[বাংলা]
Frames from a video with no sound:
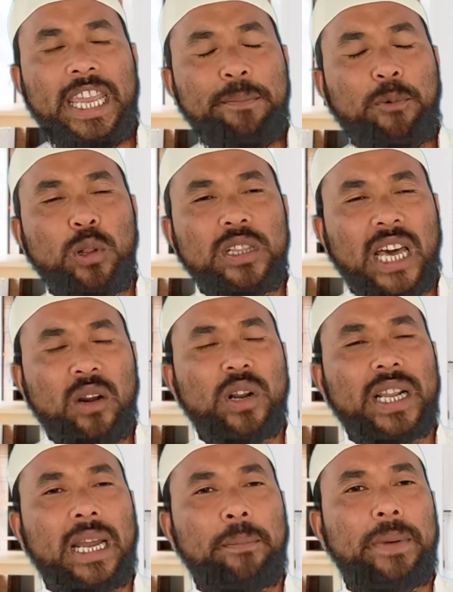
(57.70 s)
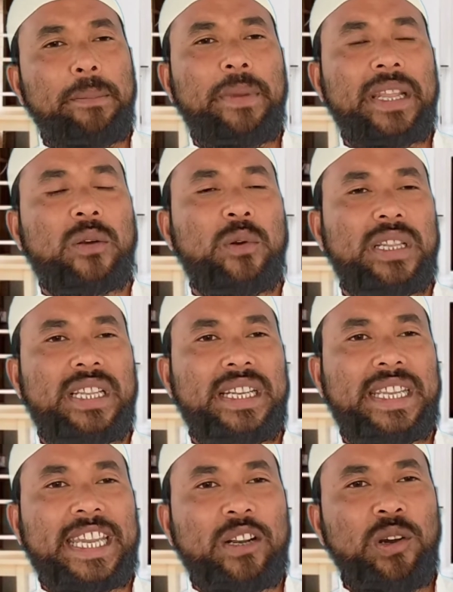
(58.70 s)
এই ভুল ধারণাকে আপনি বের করে দেন
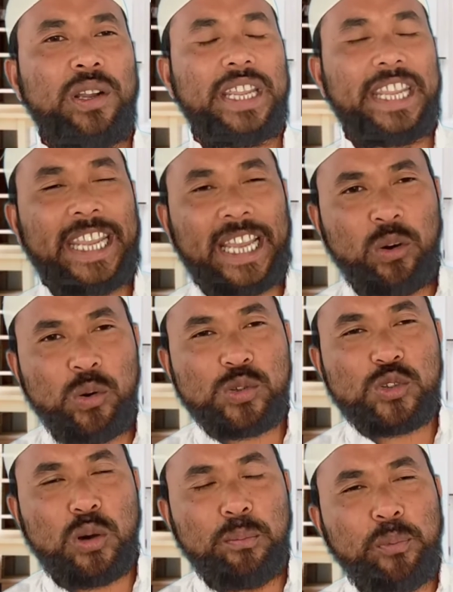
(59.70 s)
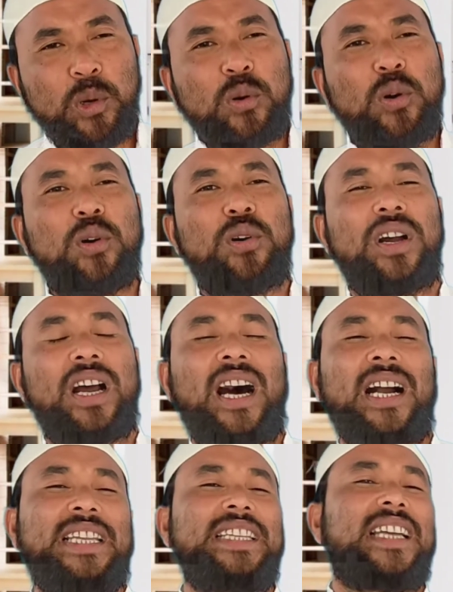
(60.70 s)
কেন এরও সম্পর্ক
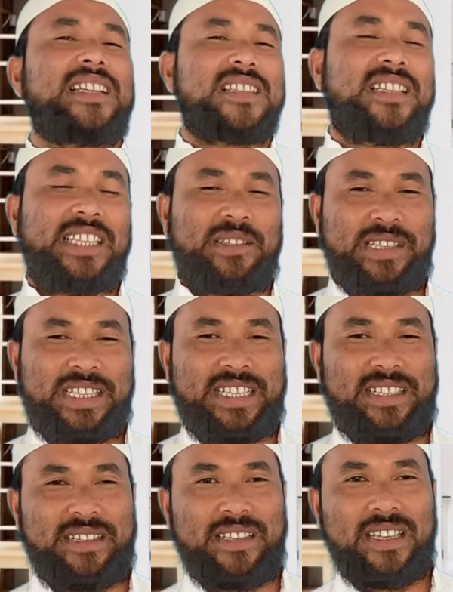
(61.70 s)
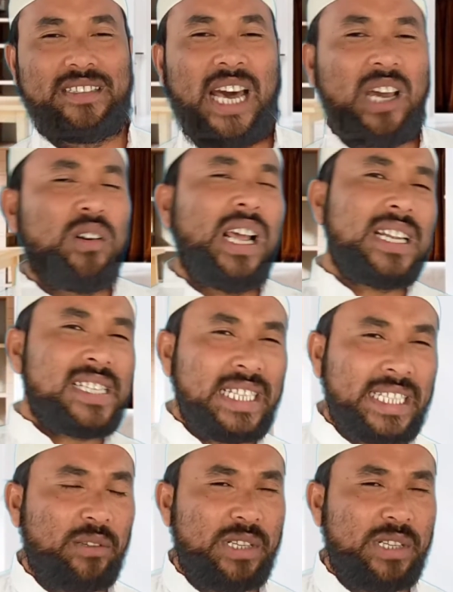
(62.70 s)
আকিদার সাথে রয়েছে ধারণার সাথে